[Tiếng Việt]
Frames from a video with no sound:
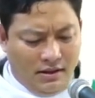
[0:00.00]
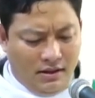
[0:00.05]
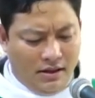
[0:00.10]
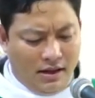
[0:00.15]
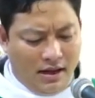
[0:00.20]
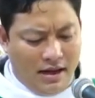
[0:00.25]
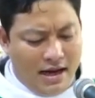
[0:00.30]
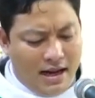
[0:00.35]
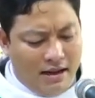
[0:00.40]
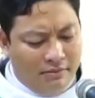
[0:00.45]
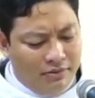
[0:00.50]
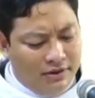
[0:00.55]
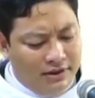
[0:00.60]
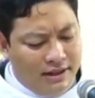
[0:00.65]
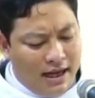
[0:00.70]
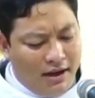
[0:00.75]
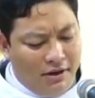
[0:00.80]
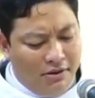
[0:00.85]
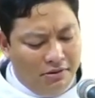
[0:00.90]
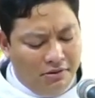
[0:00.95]
làm
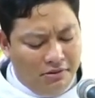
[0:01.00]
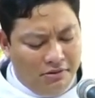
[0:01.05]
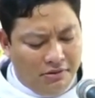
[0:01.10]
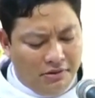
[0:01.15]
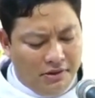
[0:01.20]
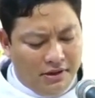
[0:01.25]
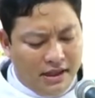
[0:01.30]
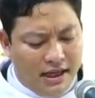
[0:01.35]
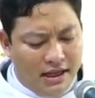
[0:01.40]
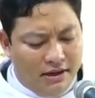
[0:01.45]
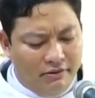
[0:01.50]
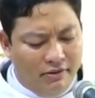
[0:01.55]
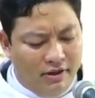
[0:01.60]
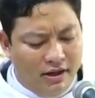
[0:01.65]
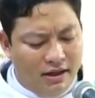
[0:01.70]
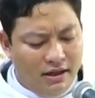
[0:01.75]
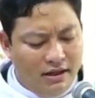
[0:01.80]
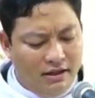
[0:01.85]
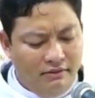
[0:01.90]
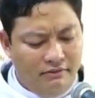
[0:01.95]
sao kêu
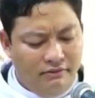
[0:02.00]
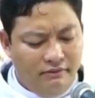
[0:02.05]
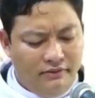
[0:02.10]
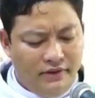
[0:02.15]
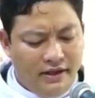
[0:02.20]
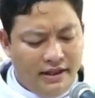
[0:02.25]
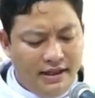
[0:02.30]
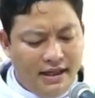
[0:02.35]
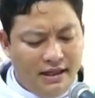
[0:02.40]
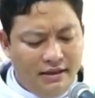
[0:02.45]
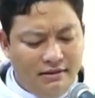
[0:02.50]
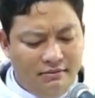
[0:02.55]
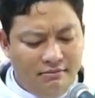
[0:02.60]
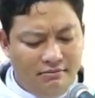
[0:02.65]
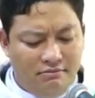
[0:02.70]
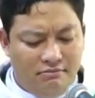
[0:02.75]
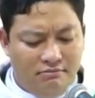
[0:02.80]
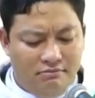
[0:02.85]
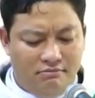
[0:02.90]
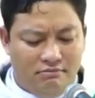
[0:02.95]
lên với
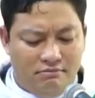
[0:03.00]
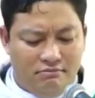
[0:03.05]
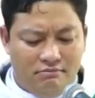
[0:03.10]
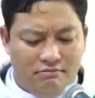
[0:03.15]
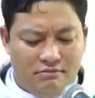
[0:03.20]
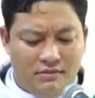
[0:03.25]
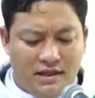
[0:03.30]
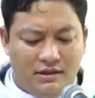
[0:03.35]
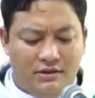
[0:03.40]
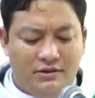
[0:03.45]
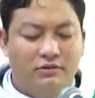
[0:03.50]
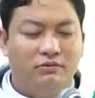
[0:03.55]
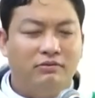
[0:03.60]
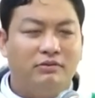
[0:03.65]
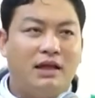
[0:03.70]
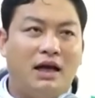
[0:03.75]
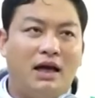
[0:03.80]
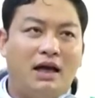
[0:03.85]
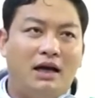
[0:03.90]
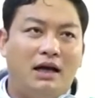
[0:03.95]
đấng mà chúng
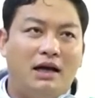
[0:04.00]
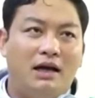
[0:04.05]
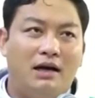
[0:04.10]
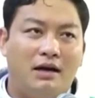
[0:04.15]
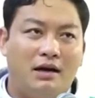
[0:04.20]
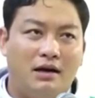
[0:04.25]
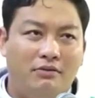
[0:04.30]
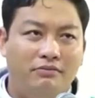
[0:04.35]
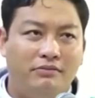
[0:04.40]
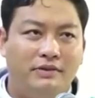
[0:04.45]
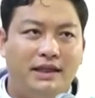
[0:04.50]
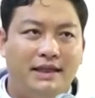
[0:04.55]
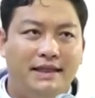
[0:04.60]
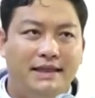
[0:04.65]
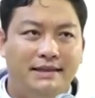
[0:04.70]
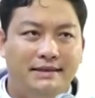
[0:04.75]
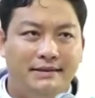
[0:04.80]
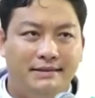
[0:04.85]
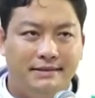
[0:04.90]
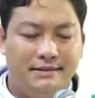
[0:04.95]
ta không
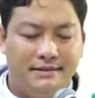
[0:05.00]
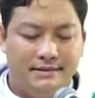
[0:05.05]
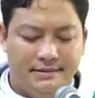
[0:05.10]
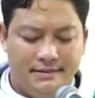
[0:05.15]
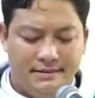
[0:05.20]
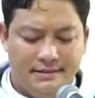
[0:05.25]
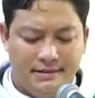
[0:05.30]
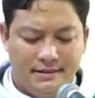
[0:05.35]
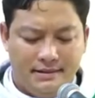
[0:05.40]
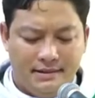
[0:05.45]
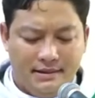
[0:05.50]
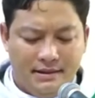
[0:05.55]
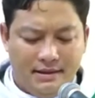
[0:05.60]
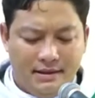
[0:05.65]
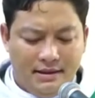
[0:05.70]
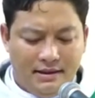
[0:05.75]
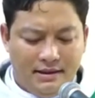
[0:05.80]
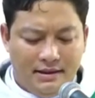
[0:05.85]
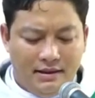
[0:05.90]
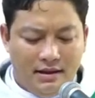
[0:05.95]
tin?
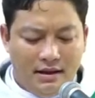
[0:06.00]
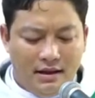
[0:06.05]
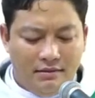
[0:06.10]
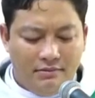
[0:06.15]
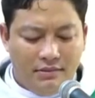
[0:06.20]
Làm